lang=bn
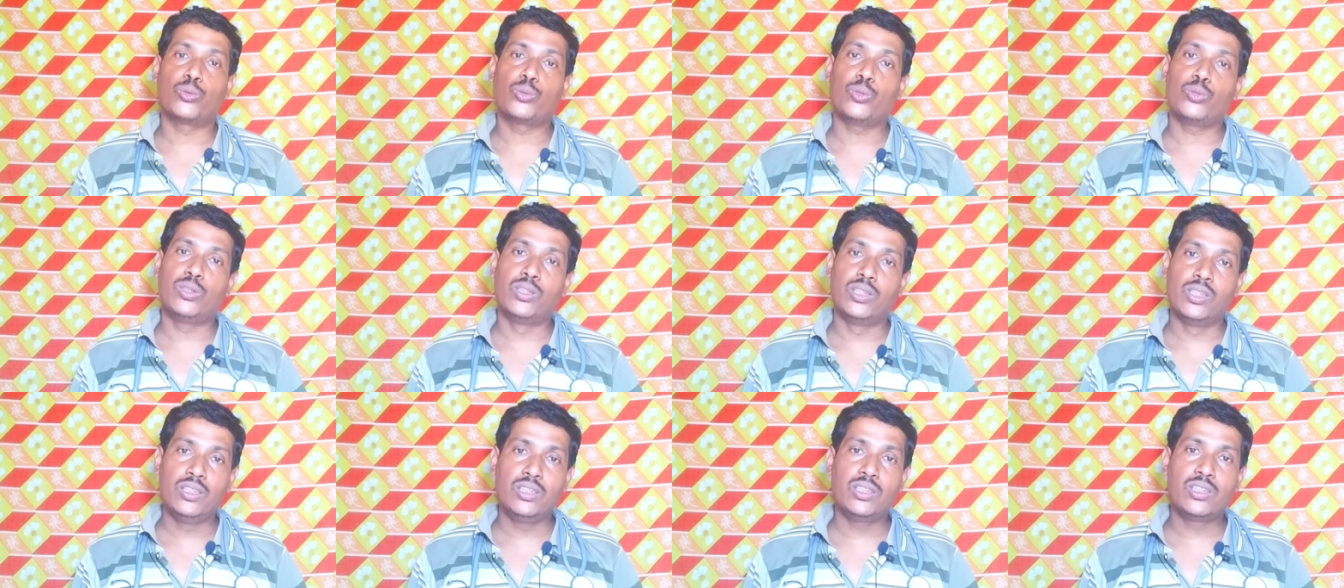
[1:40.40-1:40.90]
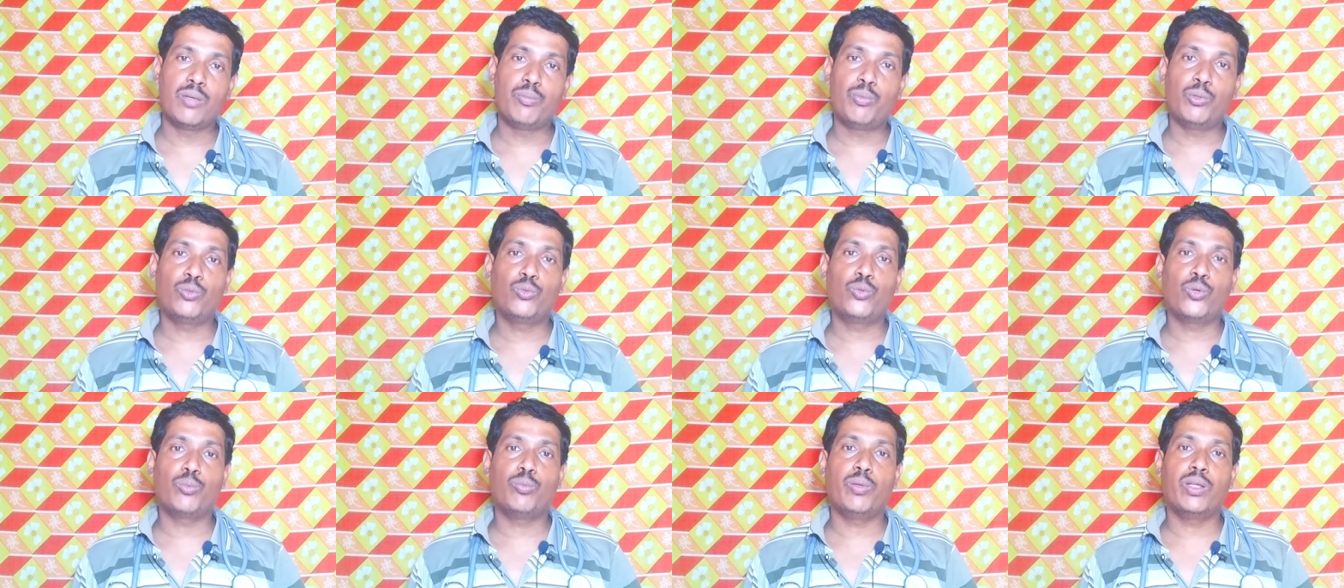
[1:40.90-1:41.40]
কত দিন
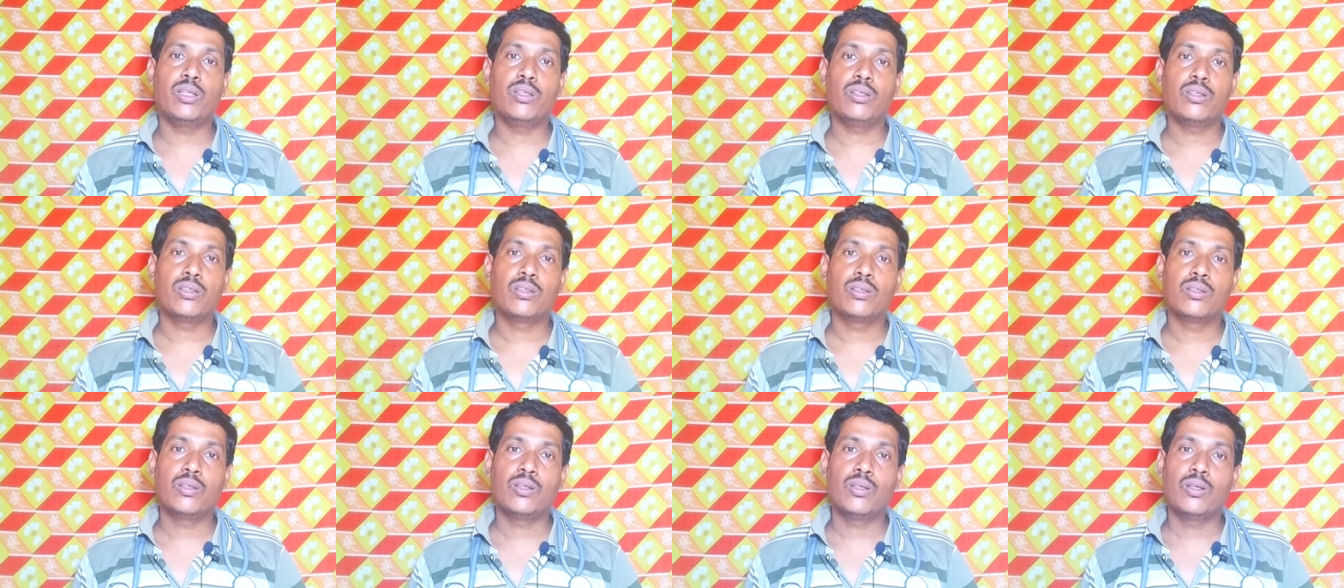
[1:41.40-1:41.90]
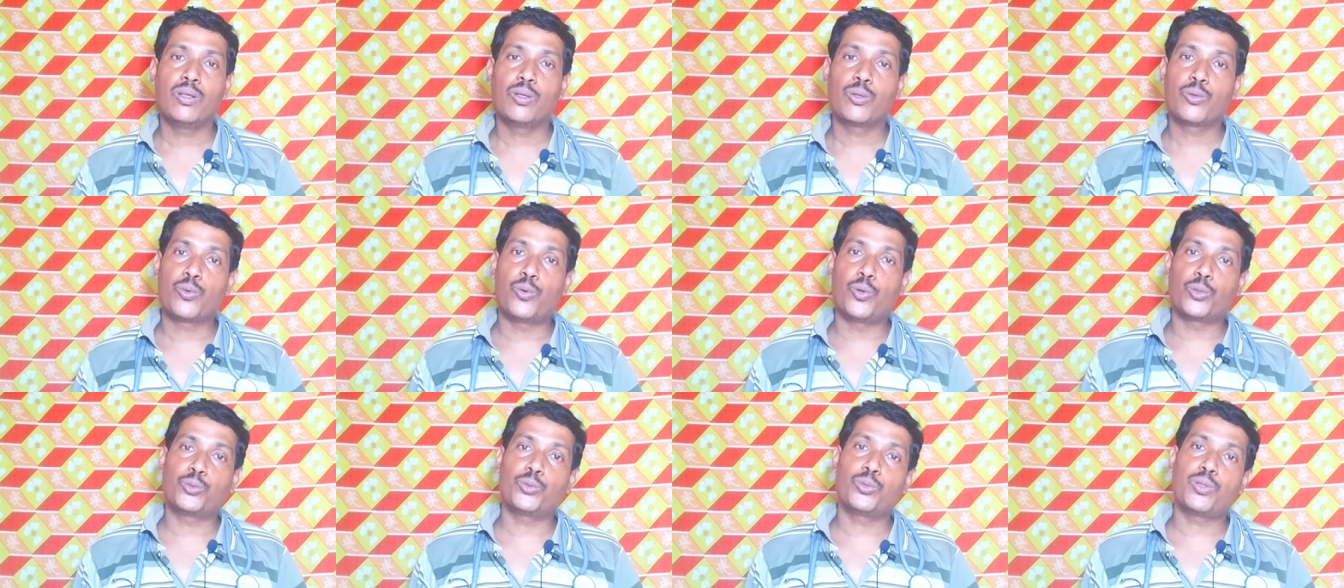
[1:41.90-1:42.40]
সেবন করবেন
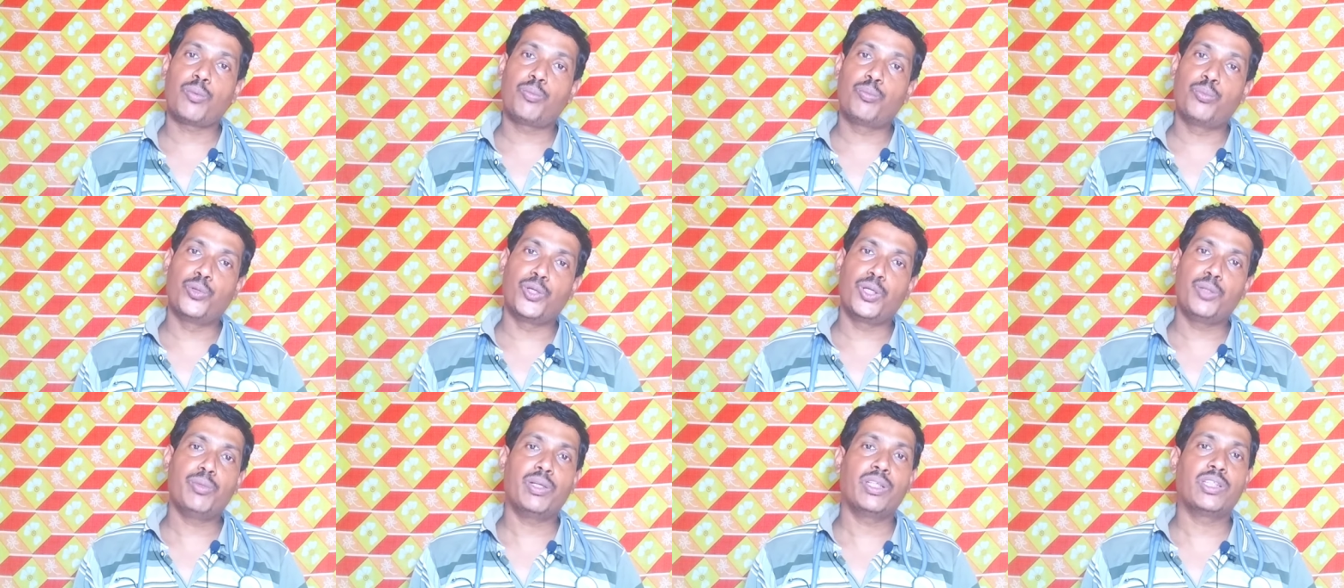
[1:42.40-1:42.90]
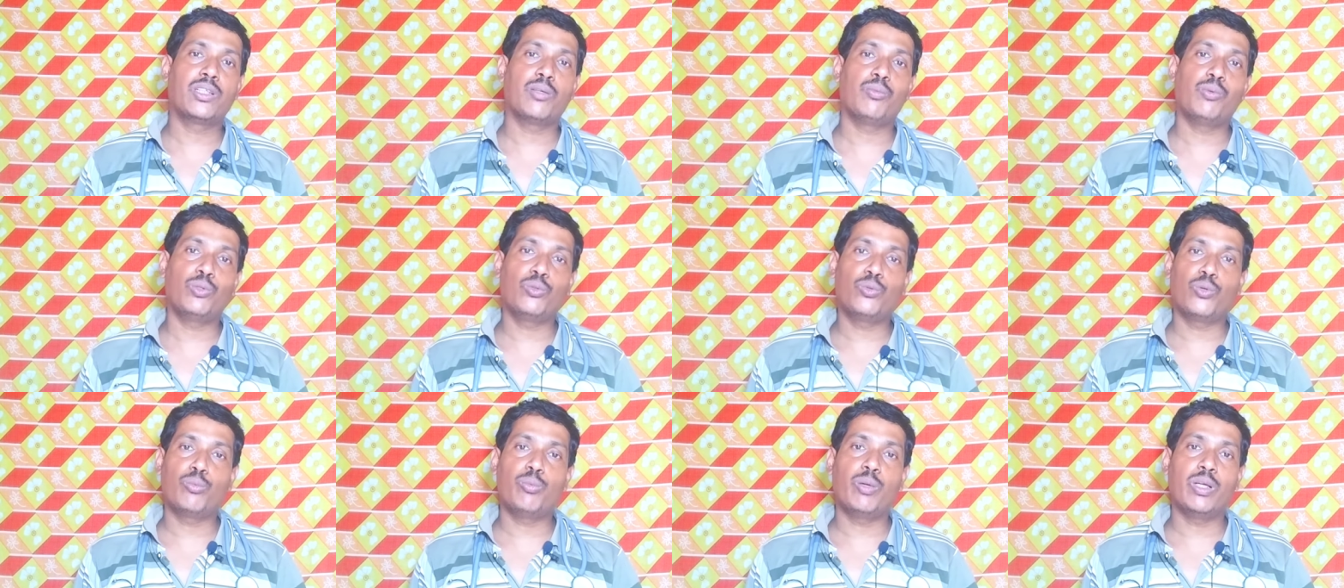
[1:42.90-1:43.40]
কতটা পরিমাণ
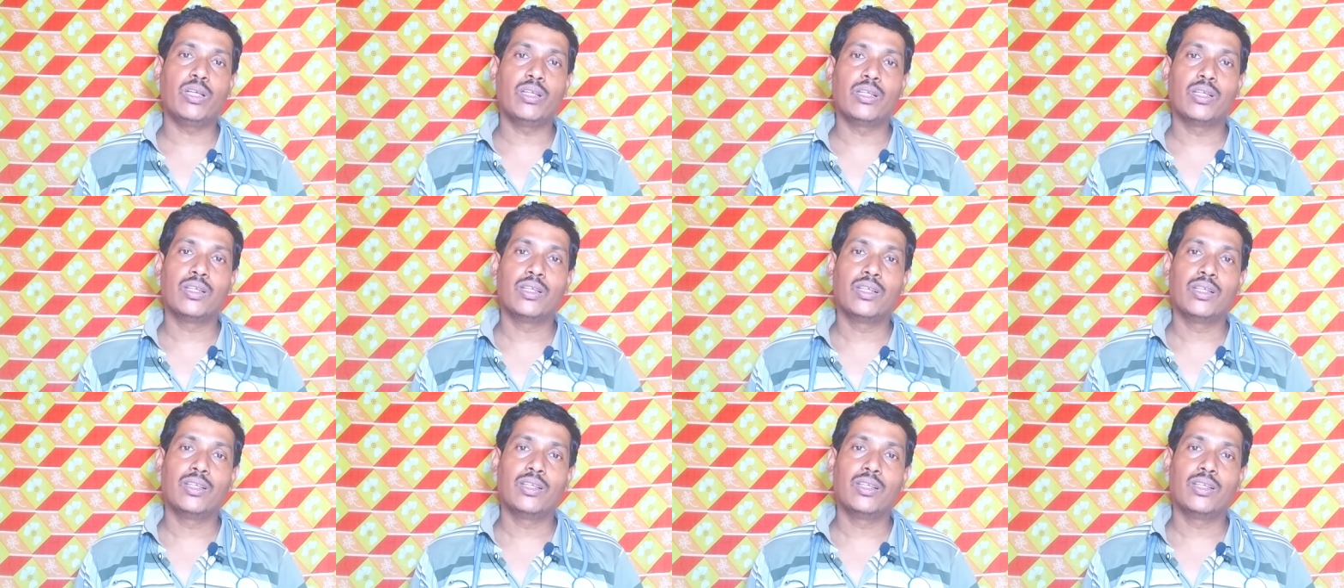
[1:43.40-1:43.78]
সেবন করবেন